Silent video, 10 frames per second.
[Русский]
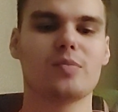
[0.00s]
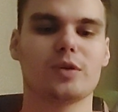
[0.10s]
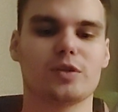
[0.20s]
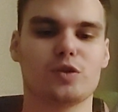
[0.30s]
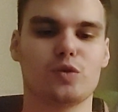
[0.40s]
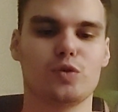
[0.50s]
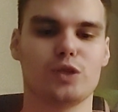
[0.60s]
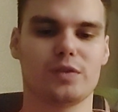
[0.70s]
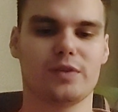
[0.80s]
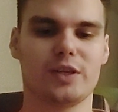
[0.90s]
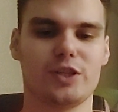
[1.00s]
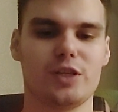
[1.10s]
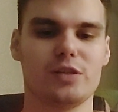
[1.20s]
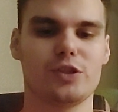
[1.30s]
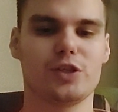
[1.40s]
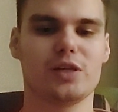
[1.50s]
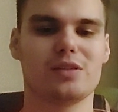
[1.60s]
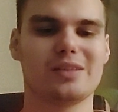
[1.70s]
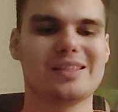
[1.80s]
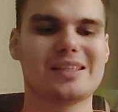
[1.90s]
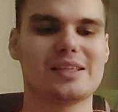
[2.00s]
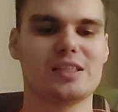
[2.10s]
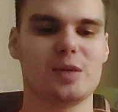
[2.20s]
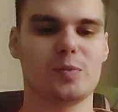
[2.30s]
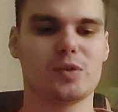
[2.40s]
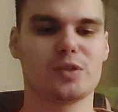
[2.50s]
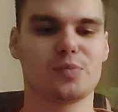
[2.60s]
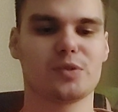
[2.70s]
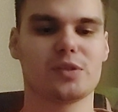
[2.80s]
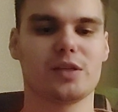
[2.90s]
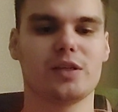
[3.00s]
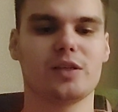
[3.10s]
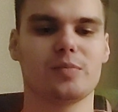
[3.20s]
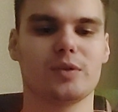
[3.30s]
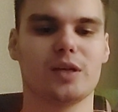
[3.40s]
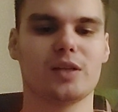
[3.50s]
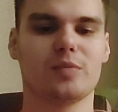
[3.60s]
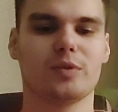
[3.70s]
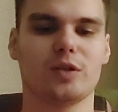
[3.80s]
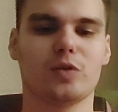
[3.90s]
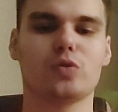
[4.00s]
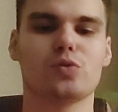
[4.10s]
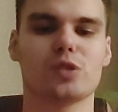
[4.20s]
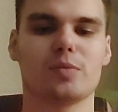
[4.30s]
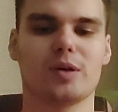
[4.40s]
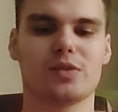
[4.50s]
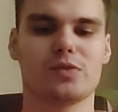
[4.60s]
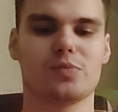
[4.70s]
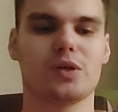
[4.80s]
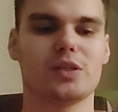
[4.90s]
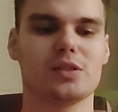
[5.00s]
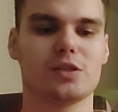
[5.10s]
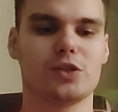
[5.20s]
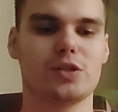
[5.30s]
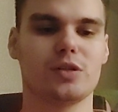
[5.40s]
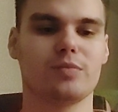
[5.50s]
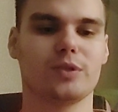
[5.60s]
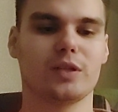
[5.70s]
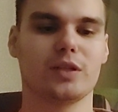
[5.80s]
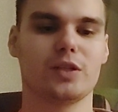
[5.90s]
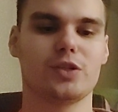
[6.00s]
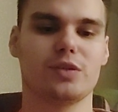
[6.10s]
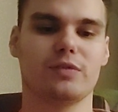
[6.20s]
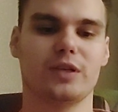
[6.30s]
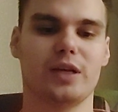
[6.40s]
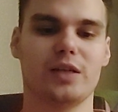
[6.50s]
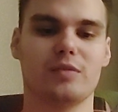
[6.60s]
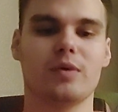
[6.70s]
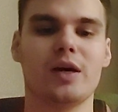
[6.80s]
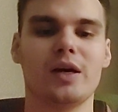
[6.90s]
практикующих врачей считается низкая степень распространения данных патологий у собак с весьма незначительным патологическим влиянием